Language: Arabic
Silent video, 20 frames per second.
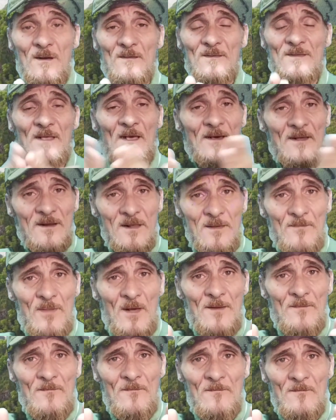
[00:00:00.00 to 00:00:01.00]

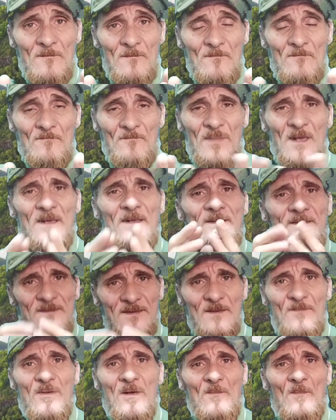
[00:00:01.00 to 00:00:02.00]
تقريبا بقت
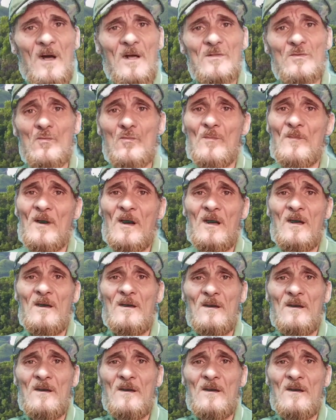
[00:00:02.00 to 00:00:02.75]
شبه معدومة